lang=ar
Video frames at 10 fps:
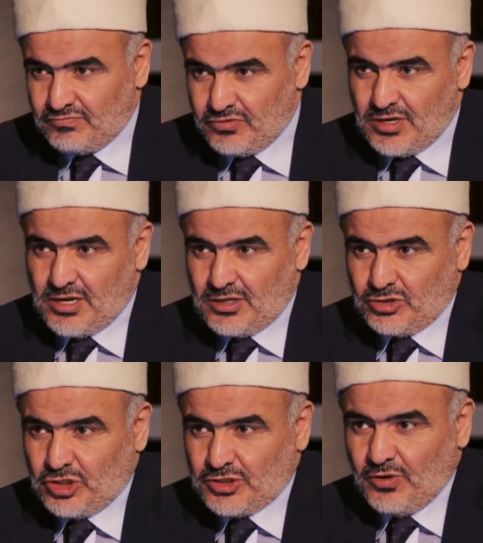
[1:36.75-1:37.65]
فيها
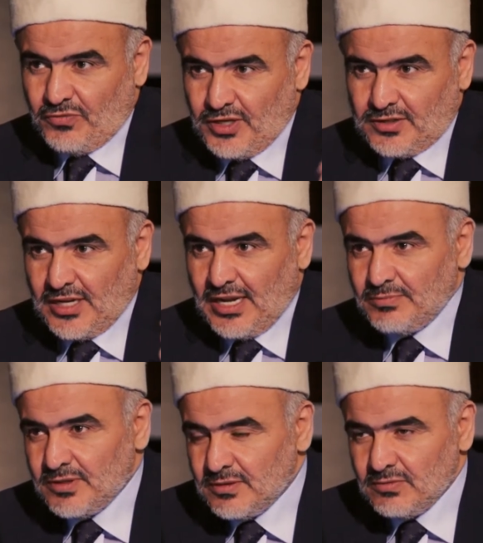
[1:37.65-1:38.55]
شدة وفيها
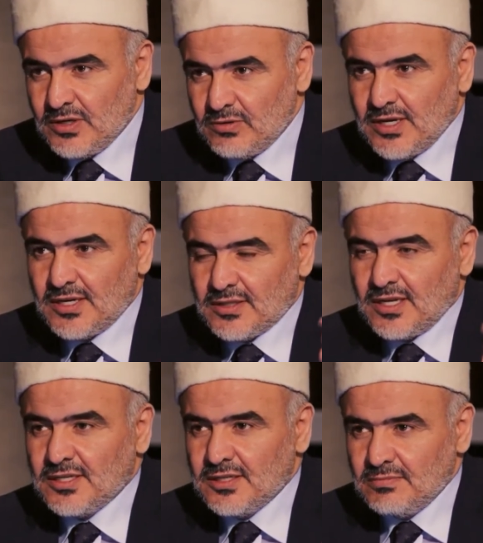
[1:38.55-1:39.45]
تحمل ولو كانت
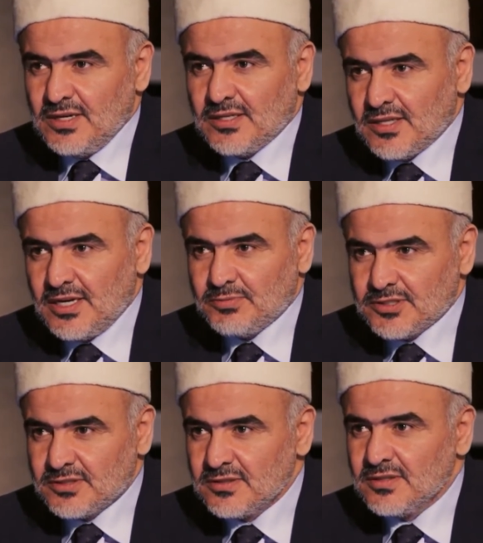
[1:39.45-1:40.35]
لك مئة
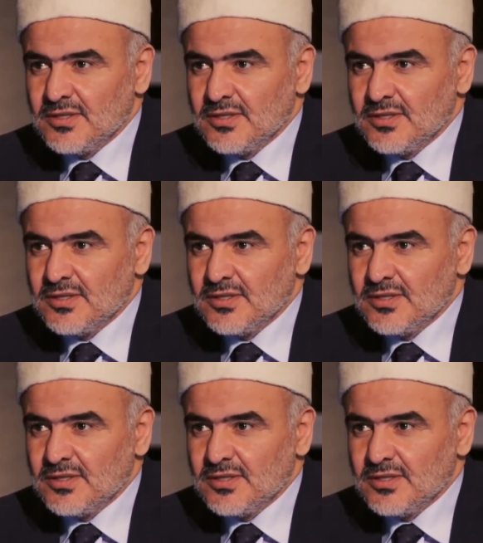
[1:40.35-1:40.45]
نفس